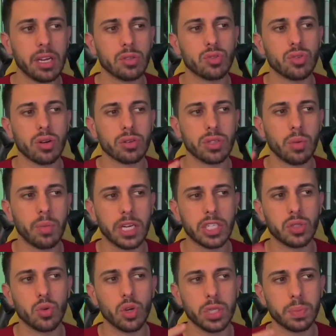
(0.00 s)
dos jogos deu mais de
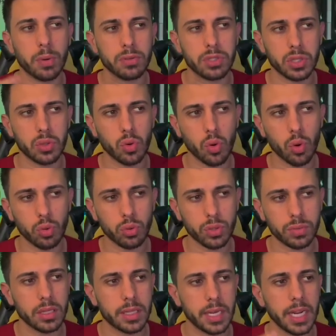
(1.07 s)
2.5
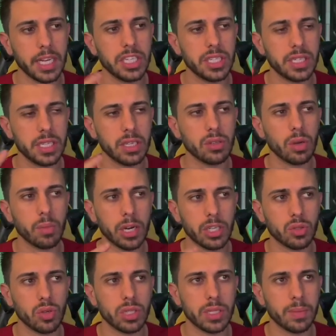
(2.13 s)
gols, 3 de 5 deu mais de
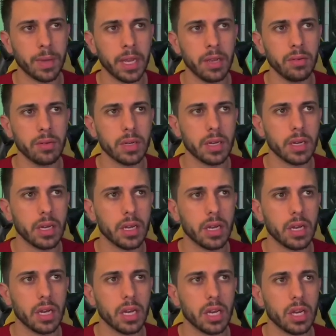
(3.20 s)
2,5.
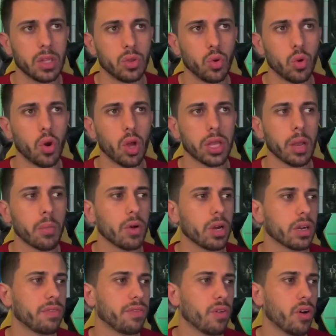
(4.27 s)
Do
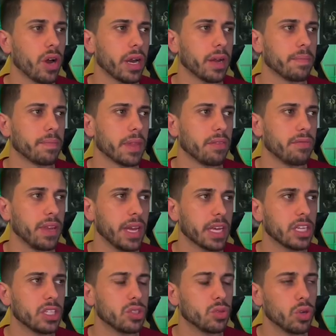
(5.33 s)
Gothenburg fora, vem
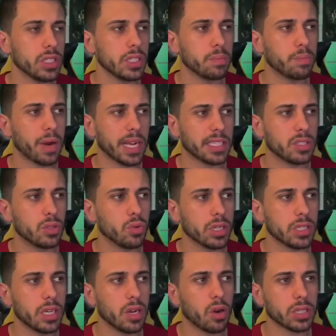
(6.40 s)
aqui de dois empates,
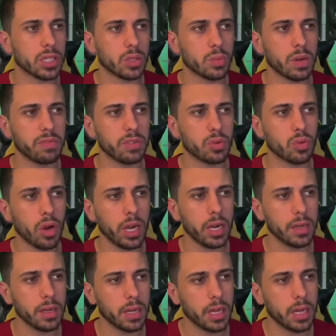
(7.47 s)
duas derrotas e uma vitória.